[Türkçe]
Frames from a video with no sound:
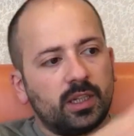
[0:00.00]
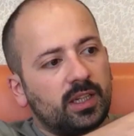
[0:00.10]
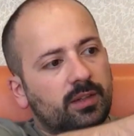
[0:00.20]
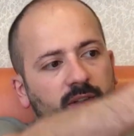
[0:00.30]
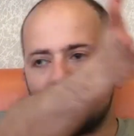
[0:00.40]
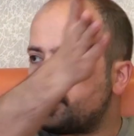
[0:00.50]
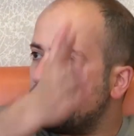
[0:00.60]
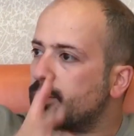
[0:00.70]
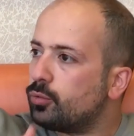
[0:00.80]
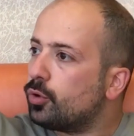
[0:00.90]
Yayın evinin
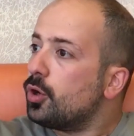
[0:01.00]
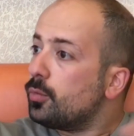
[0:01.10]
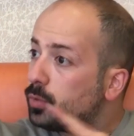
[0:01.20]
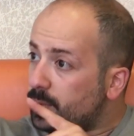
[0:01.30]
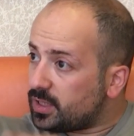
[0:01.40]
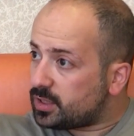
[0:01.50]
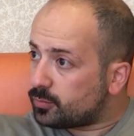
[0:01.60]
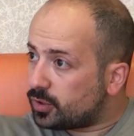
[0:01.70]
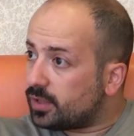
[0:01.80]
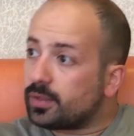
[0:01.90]
ismi de bu. Bu bir iş
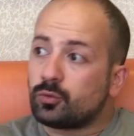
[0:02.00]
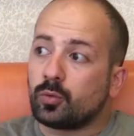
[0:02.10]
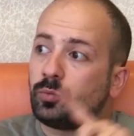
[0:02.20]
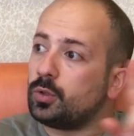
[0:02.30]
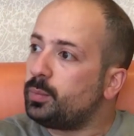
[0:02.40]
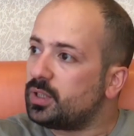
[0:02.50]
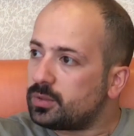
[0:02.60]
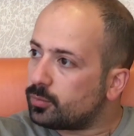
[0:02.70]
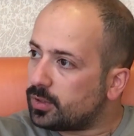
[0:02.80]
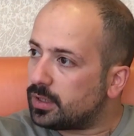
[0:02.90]
modeli ve çok büyük bir
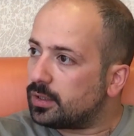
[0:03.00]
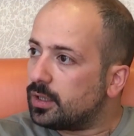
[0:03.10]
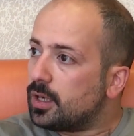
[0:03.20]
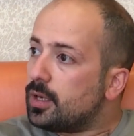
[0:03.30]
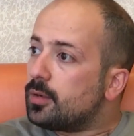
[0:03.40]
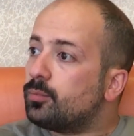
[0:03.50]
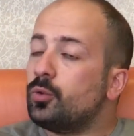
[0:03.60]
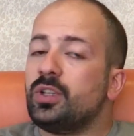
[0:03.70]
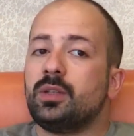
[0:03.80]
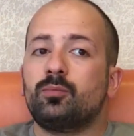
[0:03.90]
iş modeli. Evet.
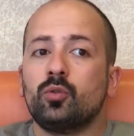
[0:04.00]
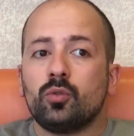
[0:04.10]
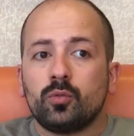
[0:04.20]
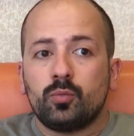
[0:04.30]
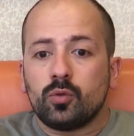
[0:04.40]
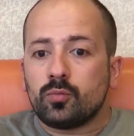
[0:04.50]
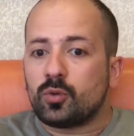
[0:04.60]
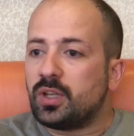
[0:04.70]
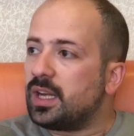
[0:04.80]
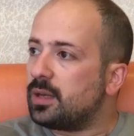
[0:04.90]
Bu, e, bu, bu
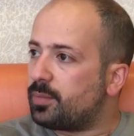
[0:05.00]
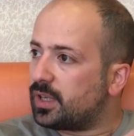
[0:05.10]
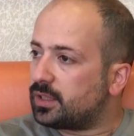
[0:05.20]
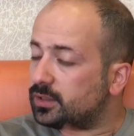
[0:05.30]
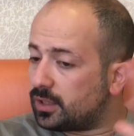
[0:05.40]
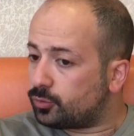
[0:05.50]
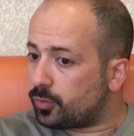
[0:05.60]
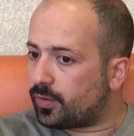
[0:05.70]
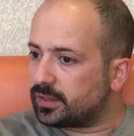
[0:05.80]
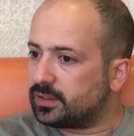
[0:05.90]
modelle para kazanan
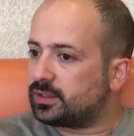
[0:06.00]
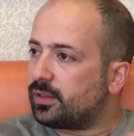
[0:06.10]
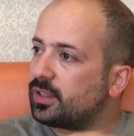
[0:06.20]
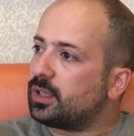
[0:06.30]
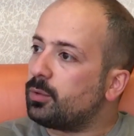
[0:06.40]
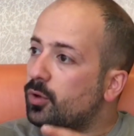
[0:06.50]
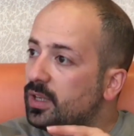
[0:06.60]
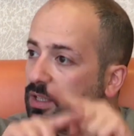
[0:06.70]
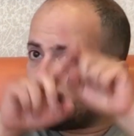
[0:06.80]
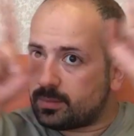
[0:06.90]
çok fazla insan var. Tabii o
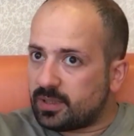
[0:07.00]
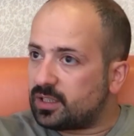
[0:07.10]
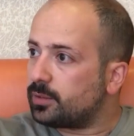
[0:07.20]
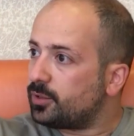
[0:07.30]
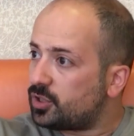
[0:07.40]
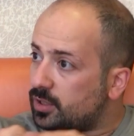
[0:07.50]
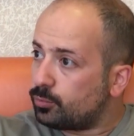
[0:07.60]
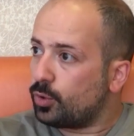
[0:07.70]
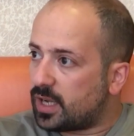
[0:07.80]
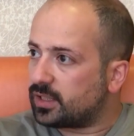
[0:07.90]
52 bin kitabın
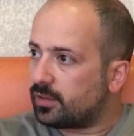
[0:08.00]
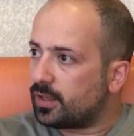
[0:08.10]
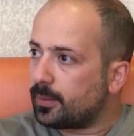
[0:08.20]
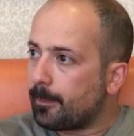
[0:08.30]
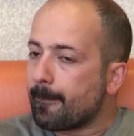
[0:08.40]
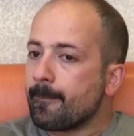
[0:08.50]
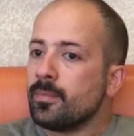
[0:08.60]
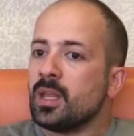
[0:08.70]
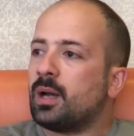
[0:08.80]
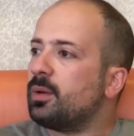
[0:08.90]
içinde bunlar da var.
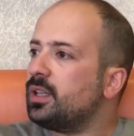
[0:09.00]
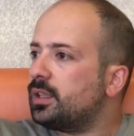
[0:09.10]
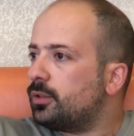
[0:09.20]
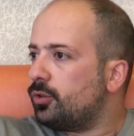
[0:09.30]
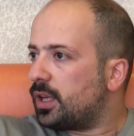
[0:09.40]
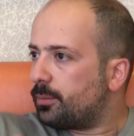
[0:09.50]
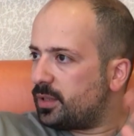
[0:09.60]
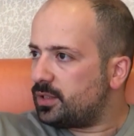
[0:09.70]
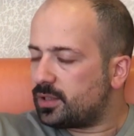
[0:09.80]
Ama yine de dünyanın 5.